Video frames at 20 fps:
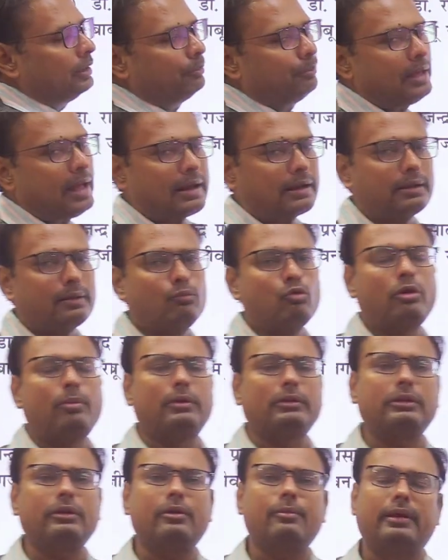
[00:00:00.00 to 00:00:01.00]
बिहार के
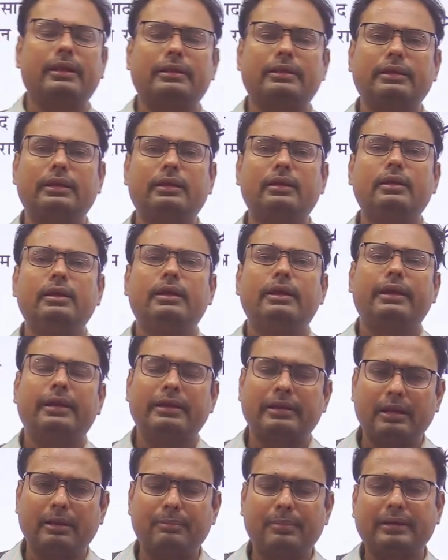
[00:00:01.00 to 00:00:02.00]
मुख्यमंत्री बने थे
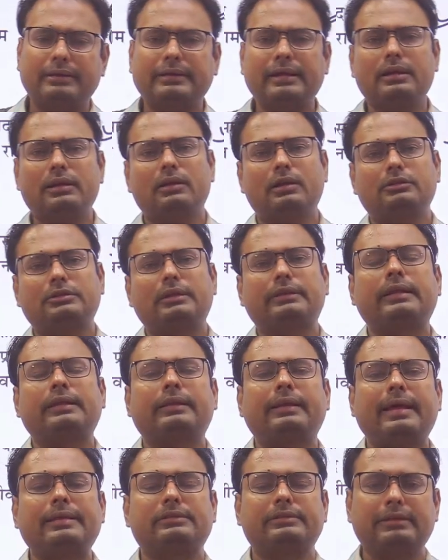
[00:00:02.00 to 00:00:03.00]
इनके बेटे सत्येंद्र
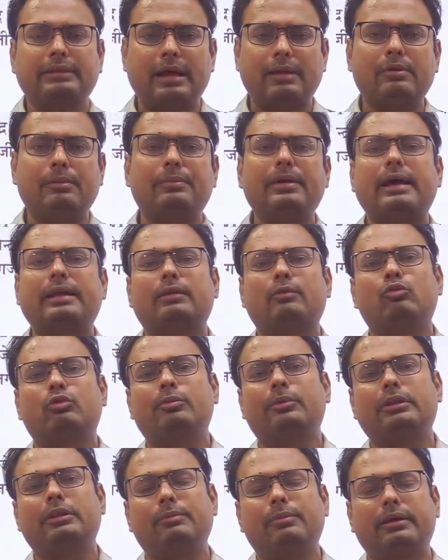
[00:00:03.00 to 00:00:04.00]
नारायण सिन्हा भी बिहार के
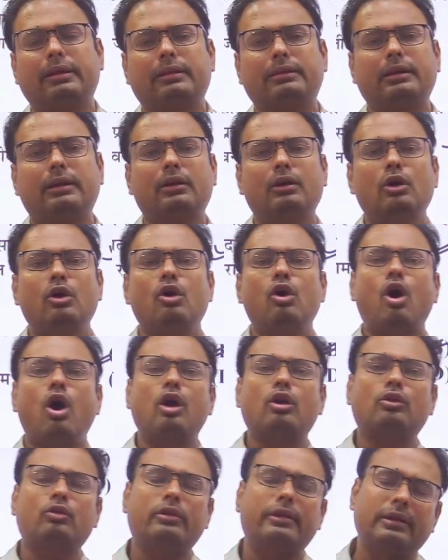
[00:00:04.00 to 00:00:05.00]
मुख्यमंत्री बने थे
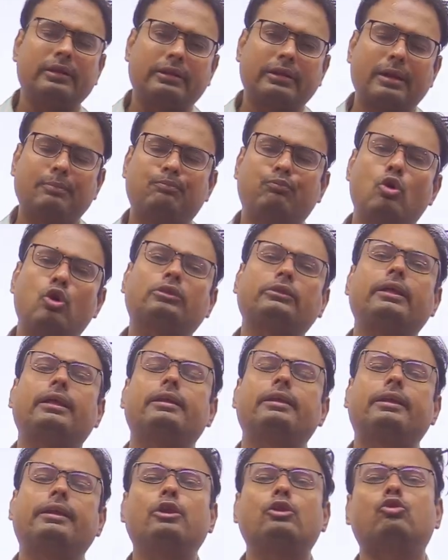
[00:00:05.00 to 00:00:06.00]
और इनके पोते
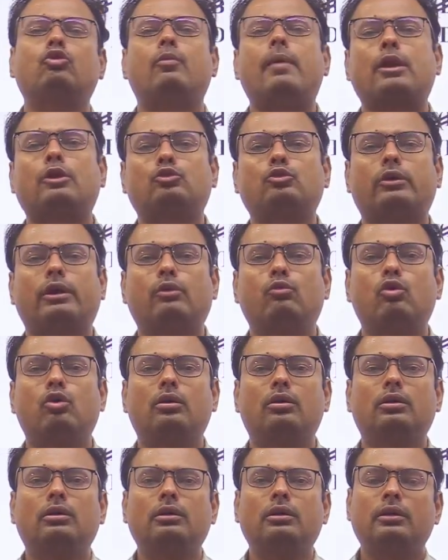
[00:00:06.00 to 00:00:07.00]
निखिल कुमार जो है वो
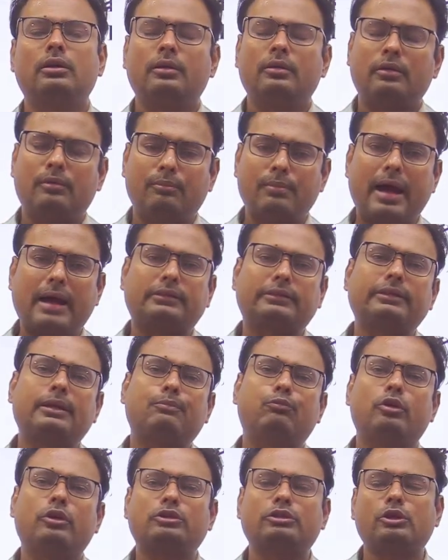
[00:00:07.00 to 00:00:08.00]
भारतीय
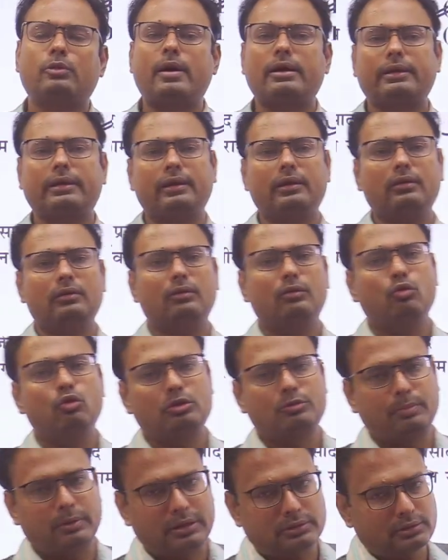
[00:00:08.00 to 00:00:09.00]
पुलिस सेवा के
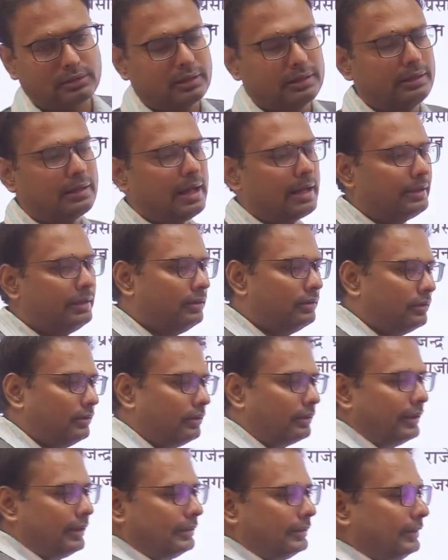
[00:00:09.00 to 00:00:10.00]
उच्च पदस्थ अधिकारी
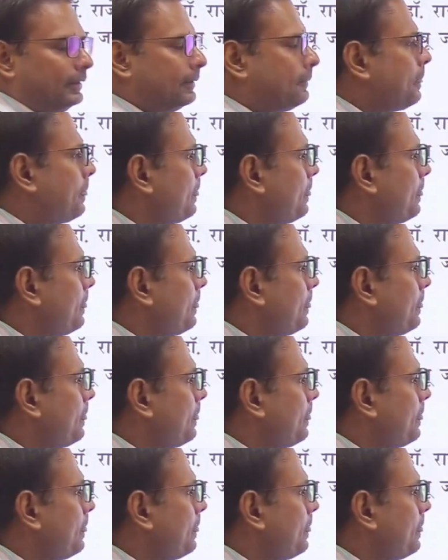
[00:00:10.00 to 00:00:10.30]
रहे थे